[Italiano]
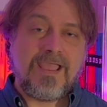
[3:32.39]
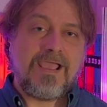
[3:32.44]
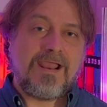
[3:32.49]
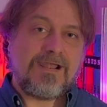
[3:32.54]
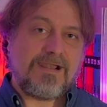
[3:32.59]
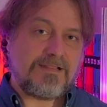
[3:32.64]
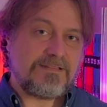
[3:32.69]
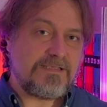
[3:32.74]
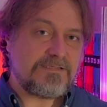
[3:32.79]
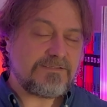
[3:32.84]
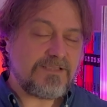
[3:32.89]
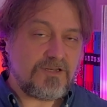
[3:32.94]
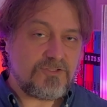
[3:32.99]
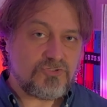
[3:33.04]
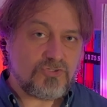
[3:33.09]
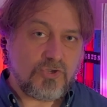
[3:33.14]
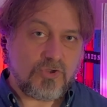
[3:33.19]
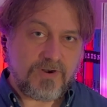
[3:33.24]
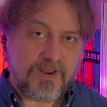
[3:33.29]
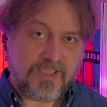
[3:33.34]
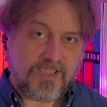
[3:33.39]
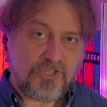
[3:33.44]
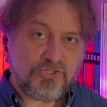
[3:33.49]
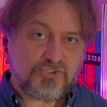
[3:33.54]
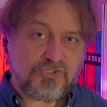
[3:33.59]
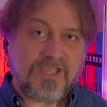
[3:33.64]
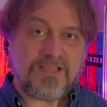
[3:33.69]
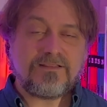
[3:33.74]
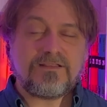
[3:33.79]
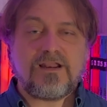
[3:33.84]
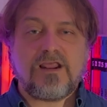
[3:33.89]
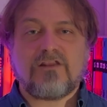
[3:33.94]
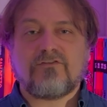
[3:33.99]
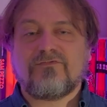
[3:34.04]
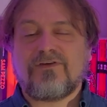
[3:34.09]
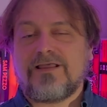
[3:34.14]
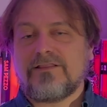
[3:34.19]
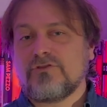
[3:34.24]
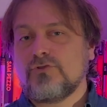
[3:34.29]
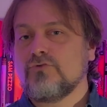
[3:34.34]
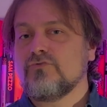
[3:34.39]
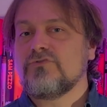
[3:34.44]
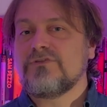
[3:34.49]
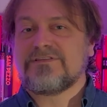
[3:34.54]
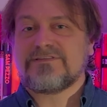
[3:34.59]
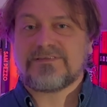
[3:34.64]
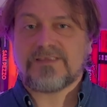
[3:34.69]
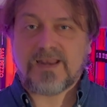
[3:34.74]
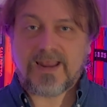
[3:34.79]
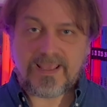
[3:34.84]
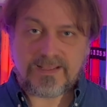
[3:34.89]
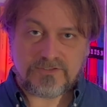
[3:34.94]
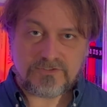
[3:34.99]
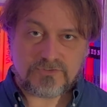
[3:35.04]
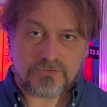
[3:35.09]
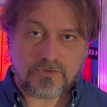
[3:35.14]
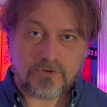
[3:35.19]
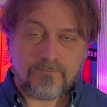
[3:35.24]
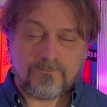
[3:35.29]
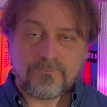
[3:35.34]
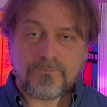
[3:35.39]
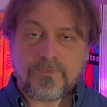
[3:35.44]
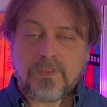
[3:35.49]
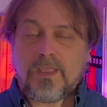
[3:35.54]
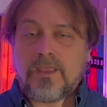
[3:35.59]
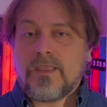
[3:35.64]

la descrizione che Chandler fa di un silenzio